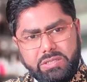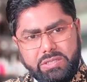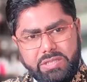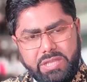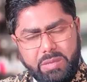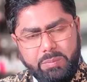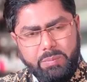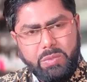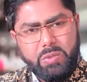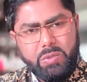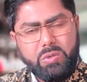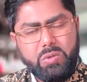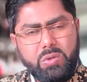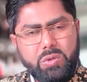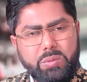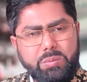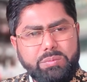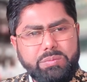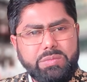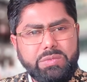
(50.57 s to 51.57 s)
দামেও
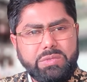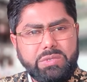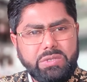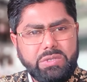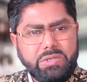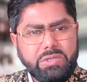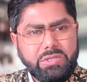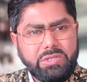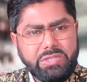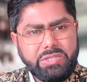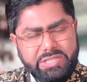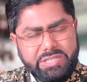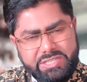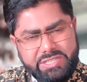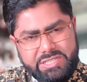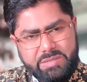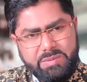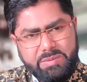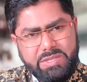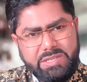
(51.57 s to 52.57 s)
কম
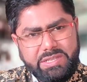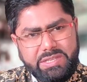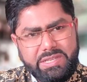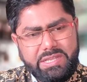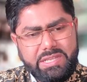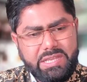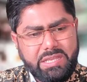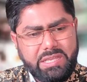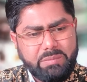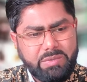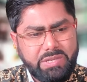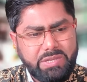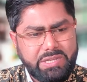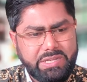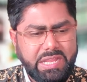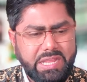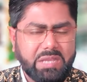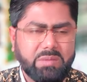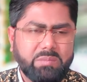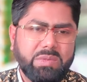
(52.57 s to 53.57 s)
তিরিশ এম নিলে এবং
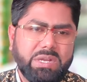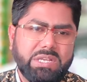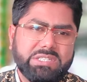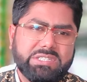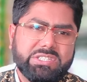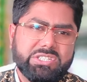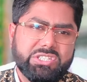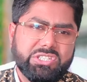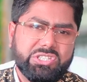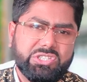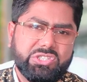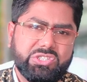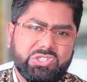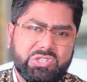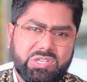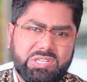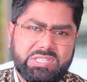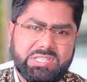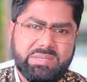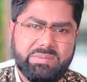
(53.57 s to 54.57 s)
এটি এক মাস
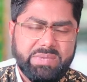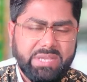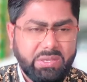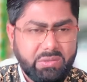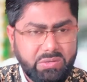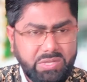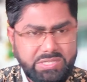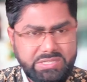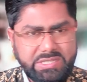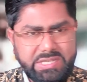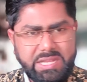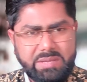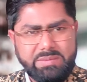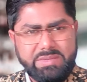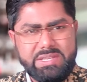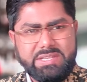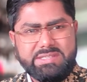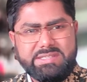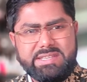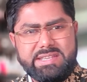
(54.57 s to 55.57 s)
চলে যাবে এখন আসেন
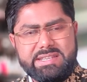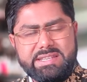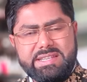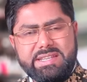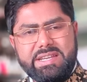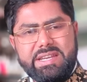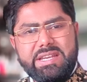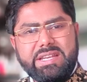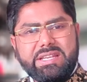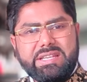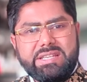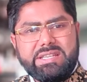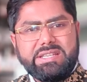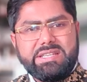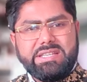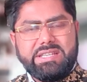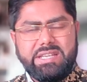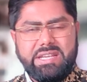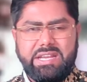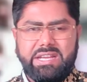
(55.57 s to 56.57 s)
অ্যাভেনাস স্যাটের
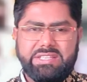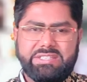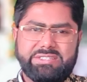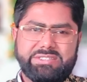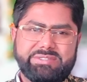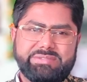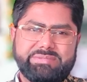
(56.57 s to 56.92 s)
কাজ